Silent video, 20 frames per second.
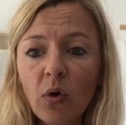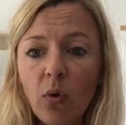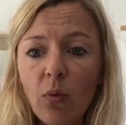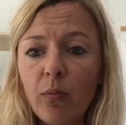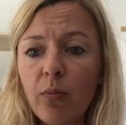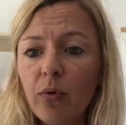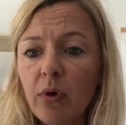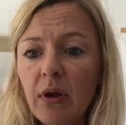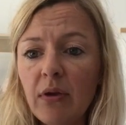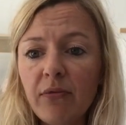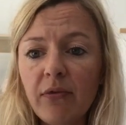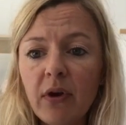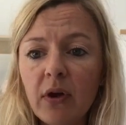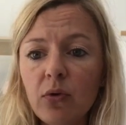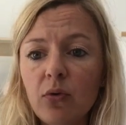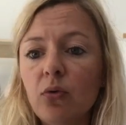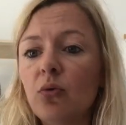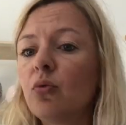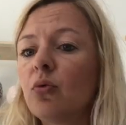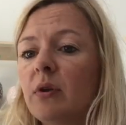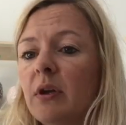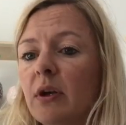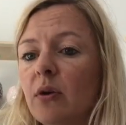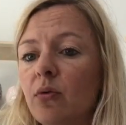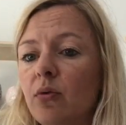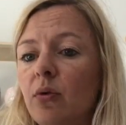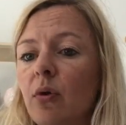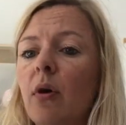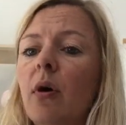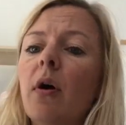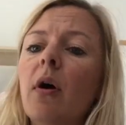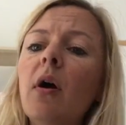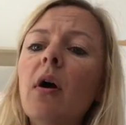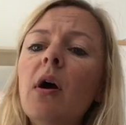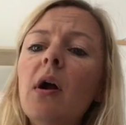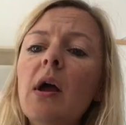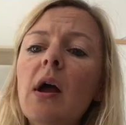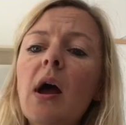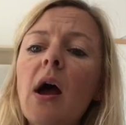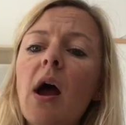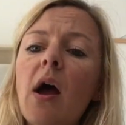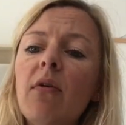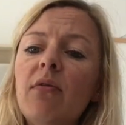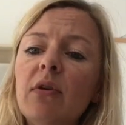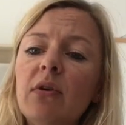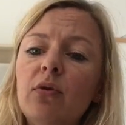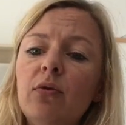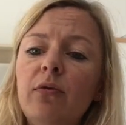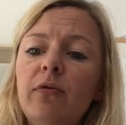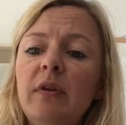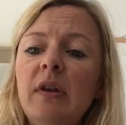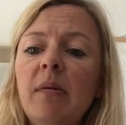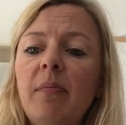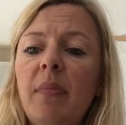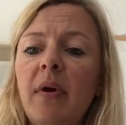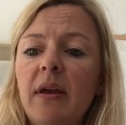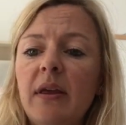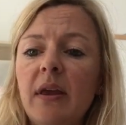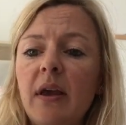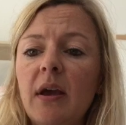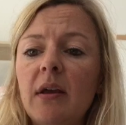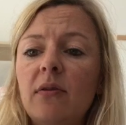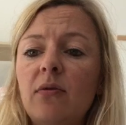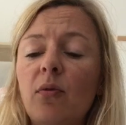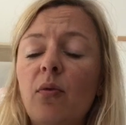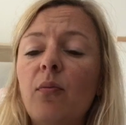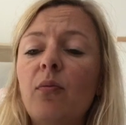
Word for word: on peut les faire de toutes les couleurs avec du fil paillette.